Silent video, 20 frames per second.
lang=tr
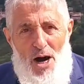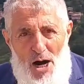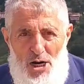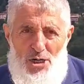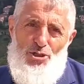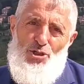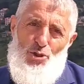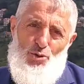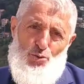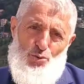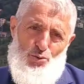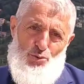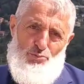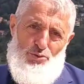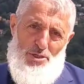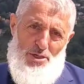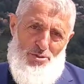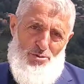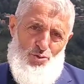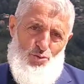arz ediyorum
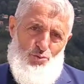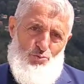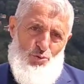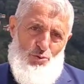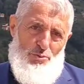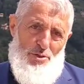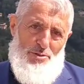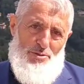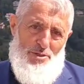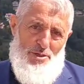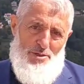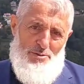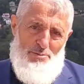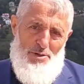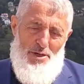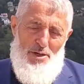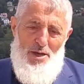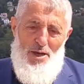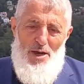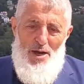Sayın Cumhurbaşkanı.
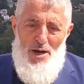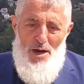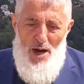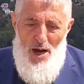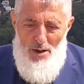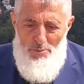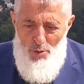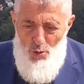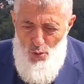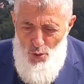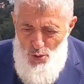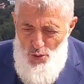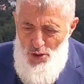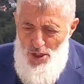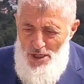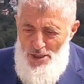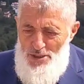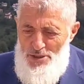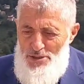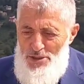Ama
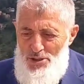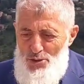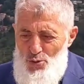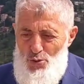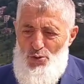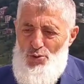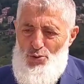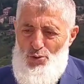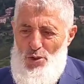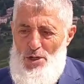onun haricinde şunu